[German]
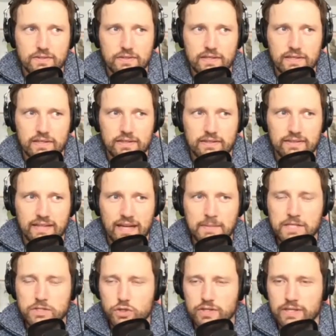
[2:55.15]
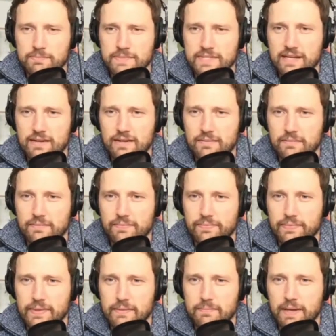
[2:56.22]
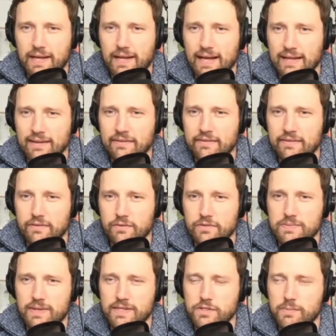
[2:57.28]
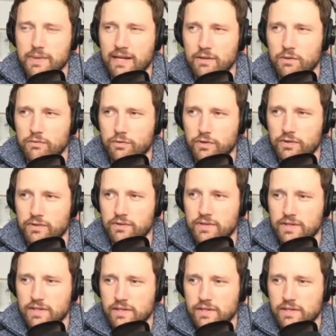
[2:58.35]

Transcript: äh, damals schon eben sehr bekannt, und zwar zur Behandlung von